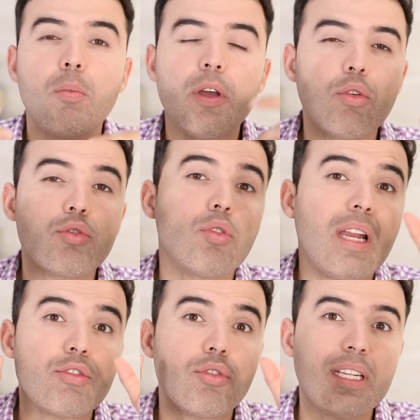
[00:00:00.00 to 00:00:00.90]
como incluso
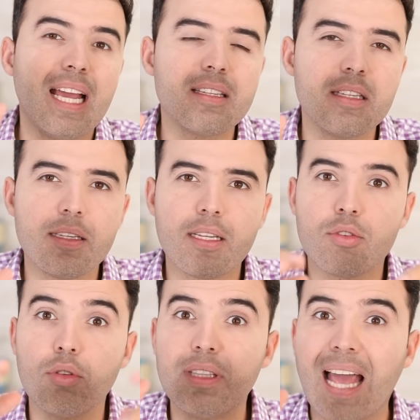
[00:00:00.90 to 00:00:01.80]
la psoriasis, que
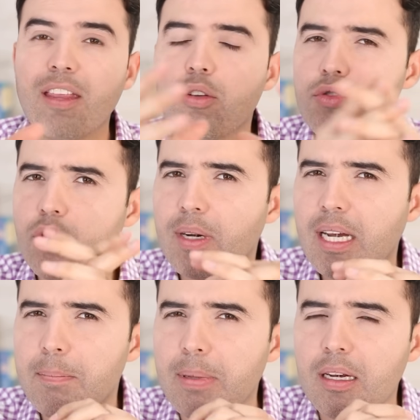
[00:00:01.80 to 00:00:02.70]
son daños sobre
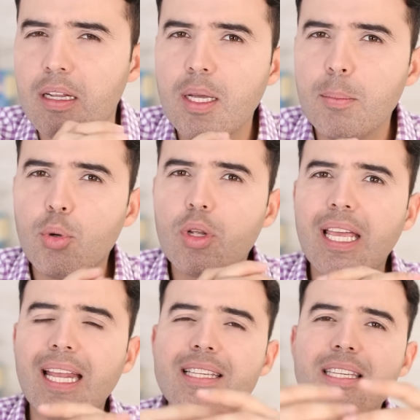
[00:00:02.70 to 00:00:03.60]
la piel,
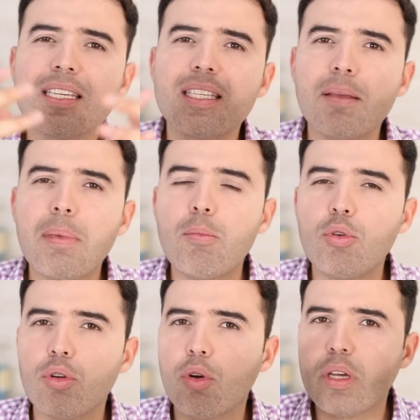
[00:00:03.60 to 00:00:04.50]
porque el sistema
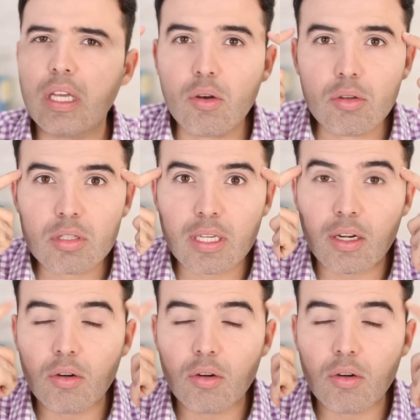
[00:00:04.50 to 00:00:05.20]
inmunológico se